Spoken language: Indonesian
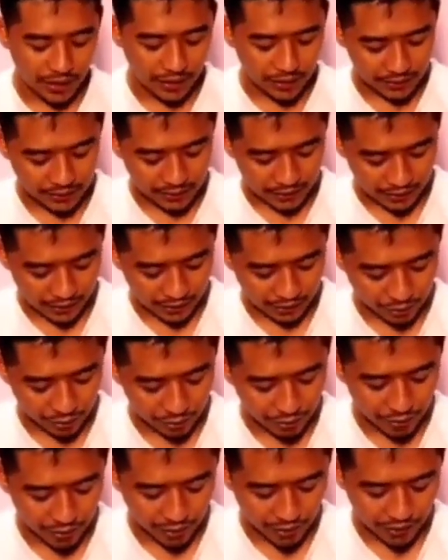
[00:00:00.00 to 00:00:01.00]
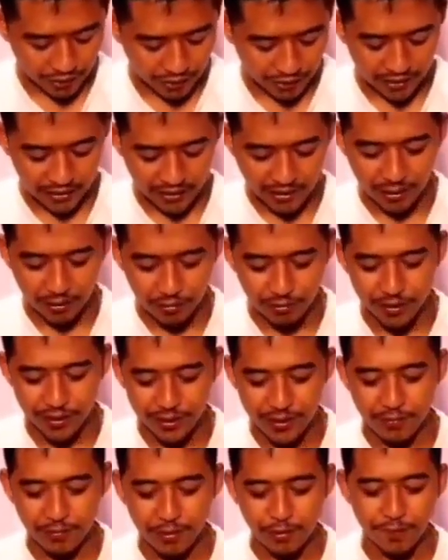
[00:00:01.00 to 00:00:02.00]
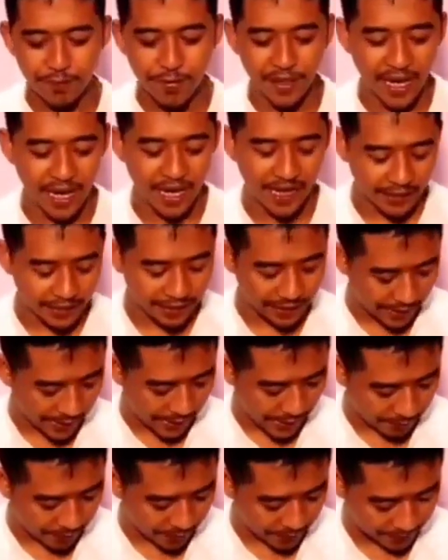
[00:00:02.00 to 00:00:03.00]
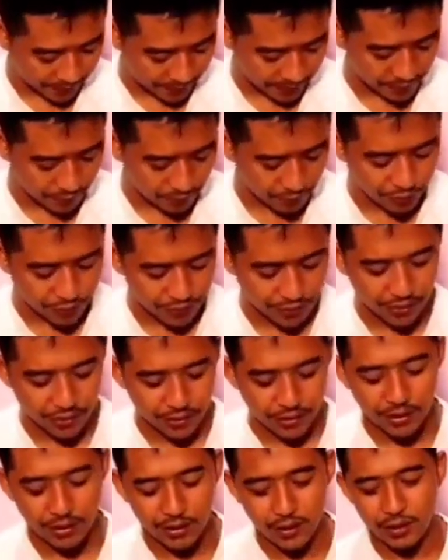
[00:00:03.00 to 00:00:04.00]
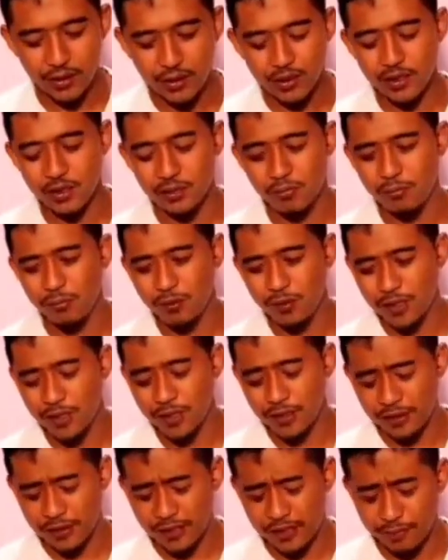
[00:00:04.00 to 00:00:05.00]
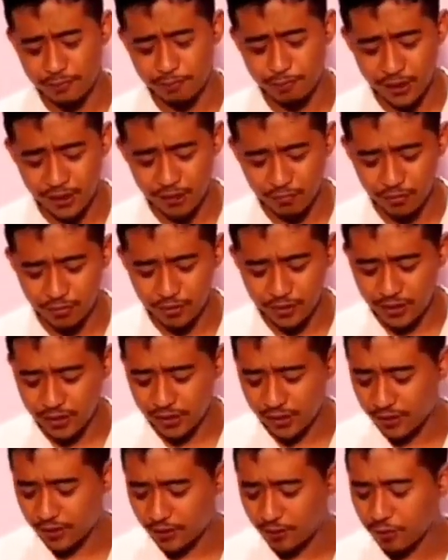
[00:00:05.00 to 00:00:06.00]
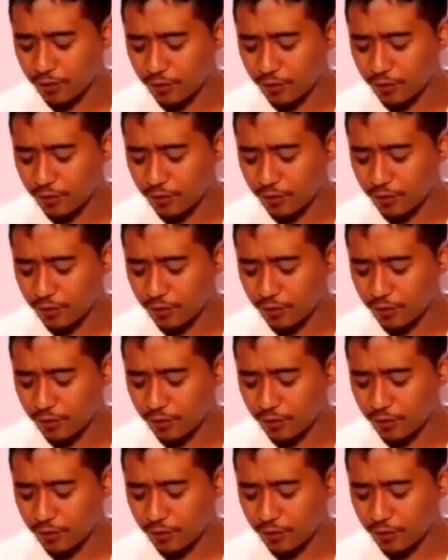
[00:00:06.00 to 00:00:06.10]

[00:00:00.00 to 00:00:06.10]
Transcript: nah jin itu ketika tahu kita mau menangani dia biasanya sembunyi sembunyi sembunyinya